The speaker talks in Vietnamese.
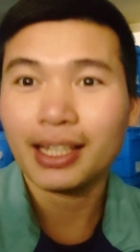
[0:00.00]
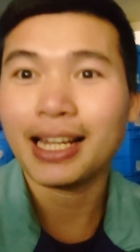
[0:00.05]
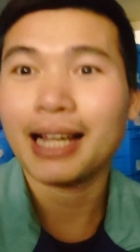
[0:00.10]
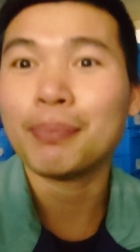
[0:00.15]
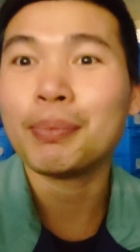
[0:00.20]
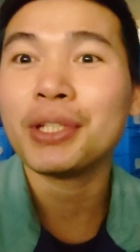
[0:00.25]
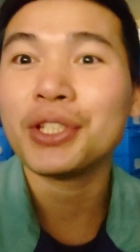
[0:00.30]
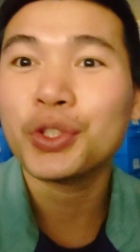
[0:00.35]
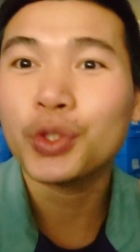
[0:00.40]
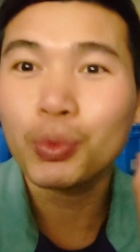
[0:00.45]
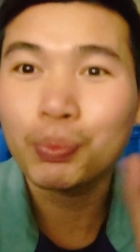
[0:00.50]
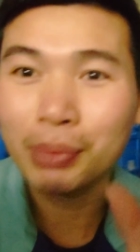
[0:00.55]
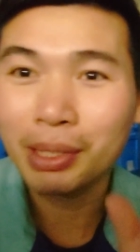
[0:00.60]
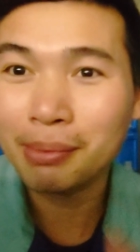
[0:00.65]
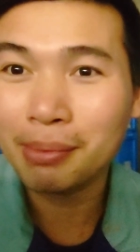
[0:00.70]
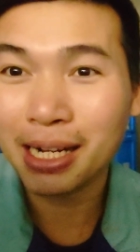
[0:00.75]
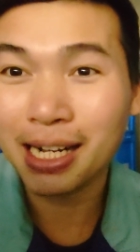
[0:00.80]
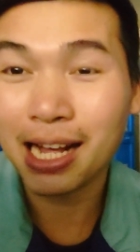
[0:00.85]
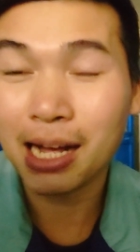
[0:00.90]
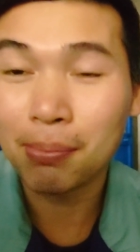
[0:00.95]
là mình
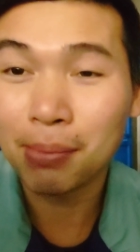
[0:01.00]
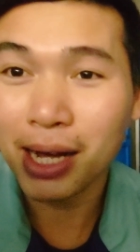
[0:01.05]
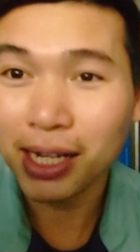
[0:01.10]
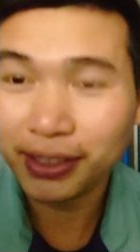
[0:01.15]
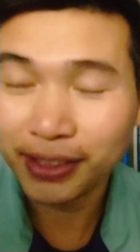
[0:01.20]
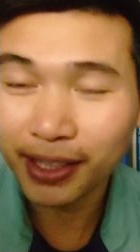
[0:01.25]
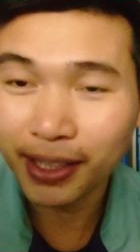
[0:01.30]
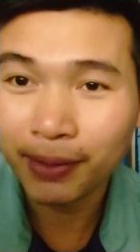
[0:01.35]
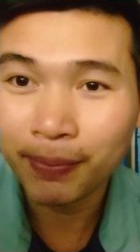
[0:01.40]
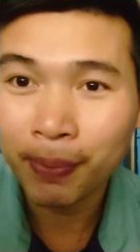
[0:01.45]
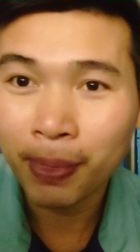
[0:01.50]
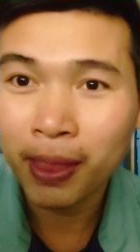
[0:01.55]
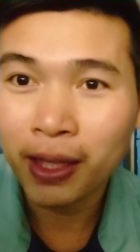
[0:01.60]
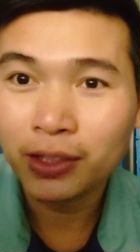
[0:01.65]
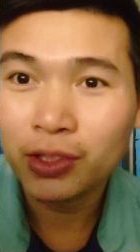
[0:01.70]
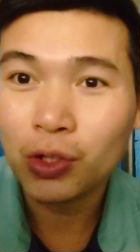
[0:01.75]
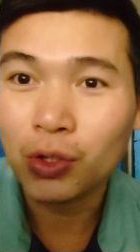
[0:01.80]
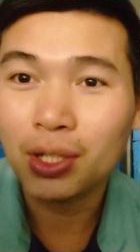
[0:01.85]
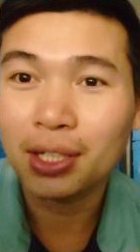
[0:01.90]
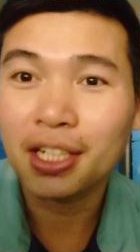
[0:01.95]
chúc mừng các bạn nha
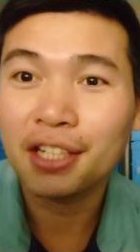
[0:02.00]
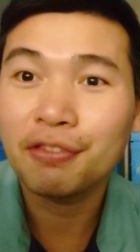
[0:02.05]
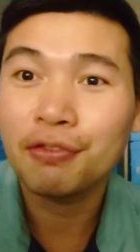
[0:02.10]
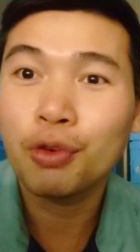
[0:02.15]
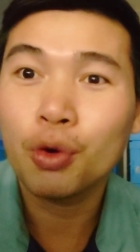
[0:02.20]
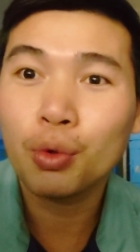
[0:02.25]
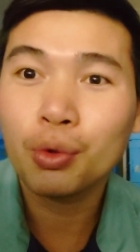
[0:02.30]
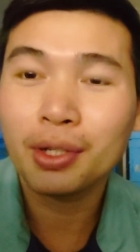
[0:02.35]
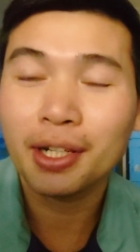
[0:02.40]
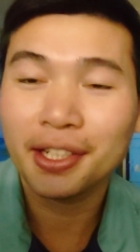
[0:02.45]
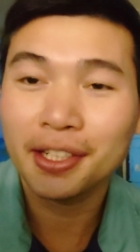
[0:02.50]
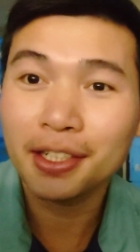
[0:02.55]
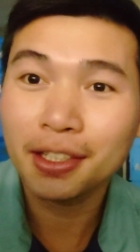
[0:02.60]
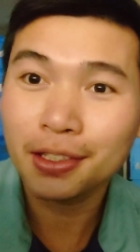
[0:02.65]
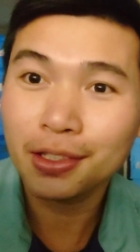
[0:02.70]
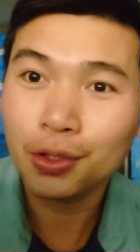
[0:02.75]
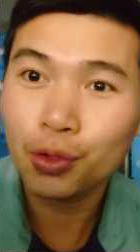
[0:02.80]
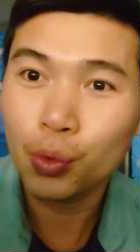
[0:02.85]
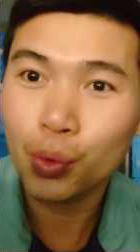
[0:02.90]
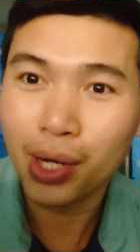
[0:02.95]
đó là cái phúc cái
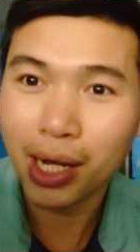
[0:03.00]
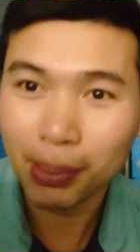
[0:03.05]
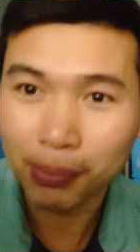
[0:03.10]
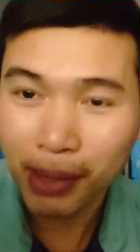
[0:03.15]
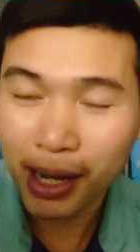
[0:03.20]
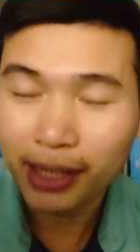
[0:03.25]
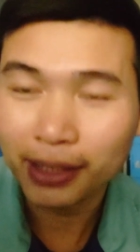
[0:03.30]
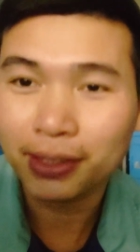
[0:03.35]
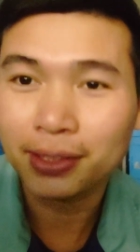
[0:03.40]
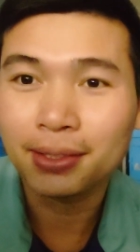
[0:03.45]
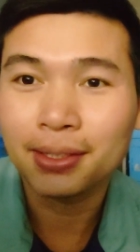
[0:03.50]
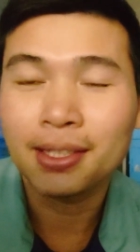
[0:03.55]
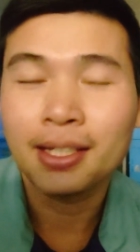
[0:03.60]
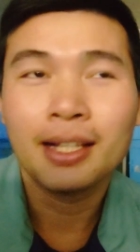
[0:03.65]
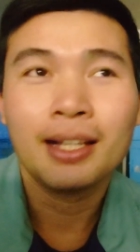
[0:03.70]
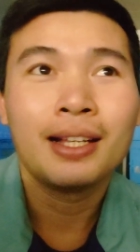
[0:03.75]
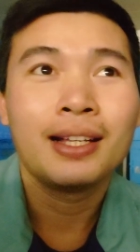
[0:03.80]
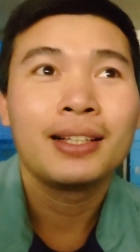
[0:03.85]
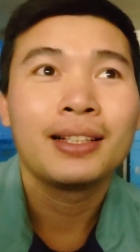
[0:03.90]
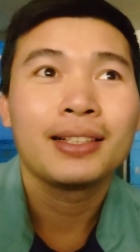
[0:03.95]
đức của các bạn ạ
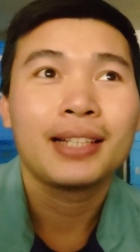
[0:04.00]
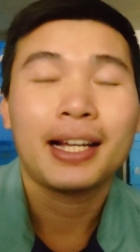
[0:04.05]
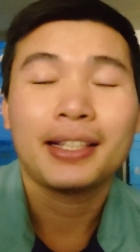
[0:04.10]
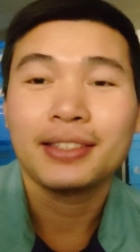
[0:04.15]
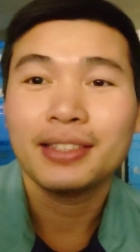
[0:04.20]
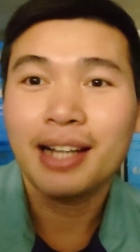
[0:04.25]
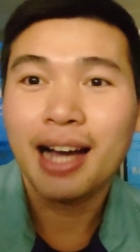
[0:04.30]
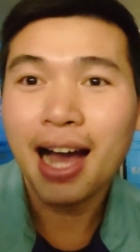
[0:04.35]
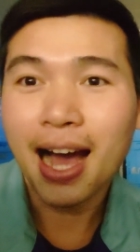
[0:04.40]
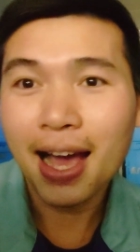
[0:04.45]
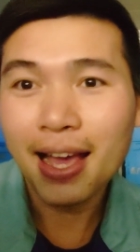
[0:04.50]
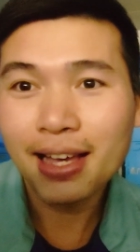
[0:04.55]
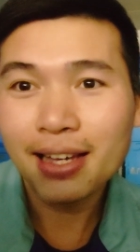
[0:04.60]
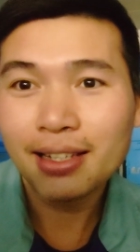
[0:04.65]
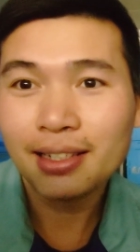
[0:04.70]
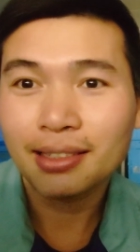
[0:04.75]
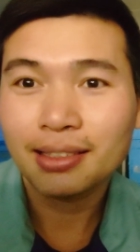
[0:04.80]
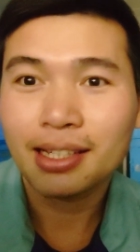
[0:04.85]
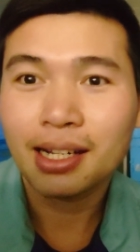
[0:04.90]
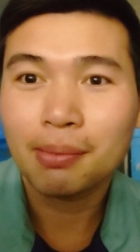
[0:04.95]
cái thứ hai
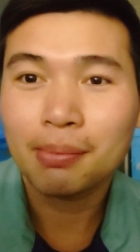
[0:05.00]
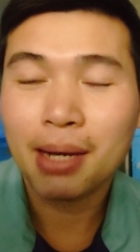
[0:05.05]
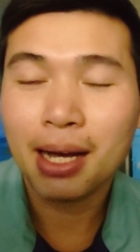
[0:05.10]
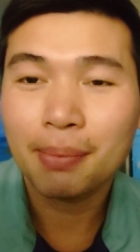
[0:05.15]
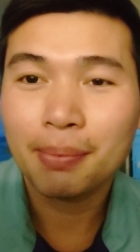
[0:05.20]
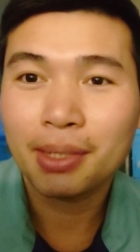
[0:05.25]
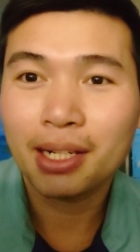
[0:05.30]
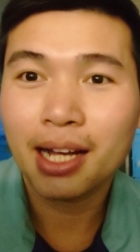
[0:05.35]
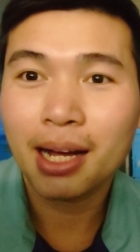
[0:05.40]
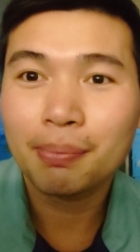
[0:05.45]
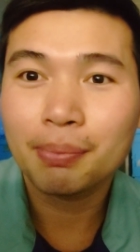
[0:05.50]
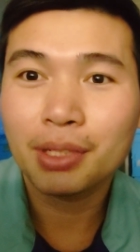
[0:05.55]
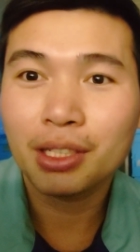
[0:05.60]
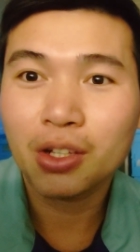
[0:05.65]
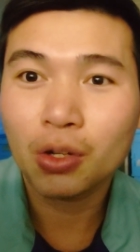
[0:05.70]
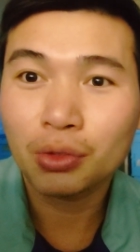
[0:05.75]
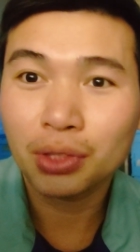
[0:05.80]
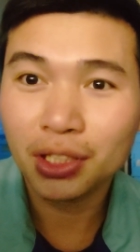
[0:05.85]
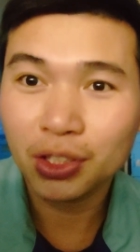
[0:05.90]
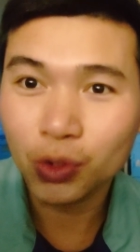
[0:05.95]
á các bạn mà gặp
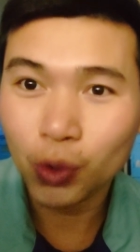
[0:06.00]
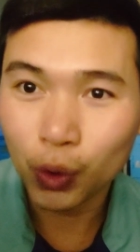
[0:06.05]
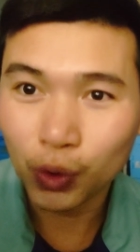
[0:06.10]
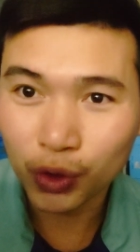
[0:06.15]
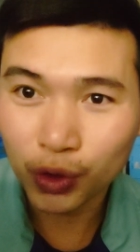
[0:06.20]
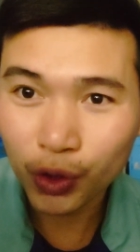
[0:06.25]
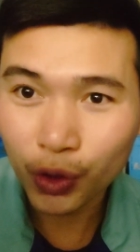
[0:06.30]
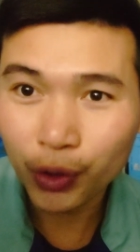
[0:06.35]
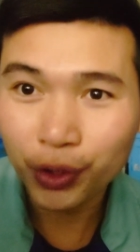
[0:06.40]
được công ty tốt